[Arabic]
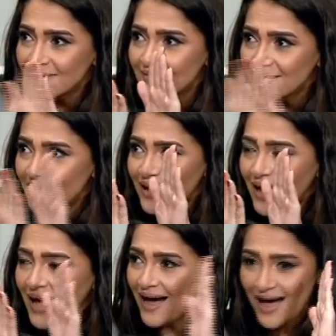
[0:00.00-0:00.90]

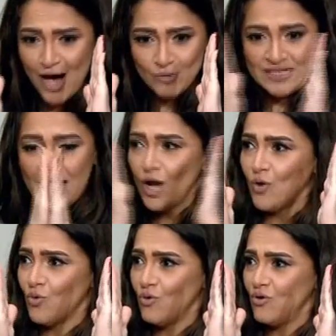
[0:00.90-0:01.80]
ممتاز هوصل
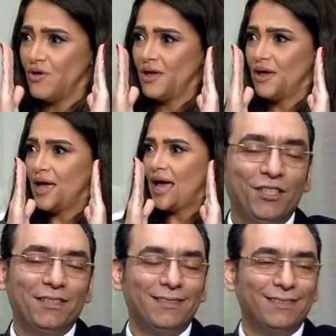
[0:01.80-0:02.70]
له مع
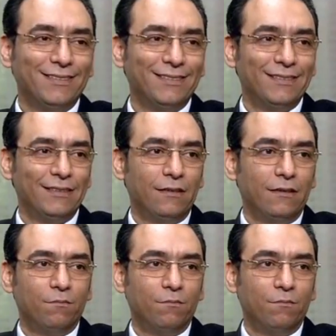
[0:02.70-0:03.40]
حضرتك اجيبه بقى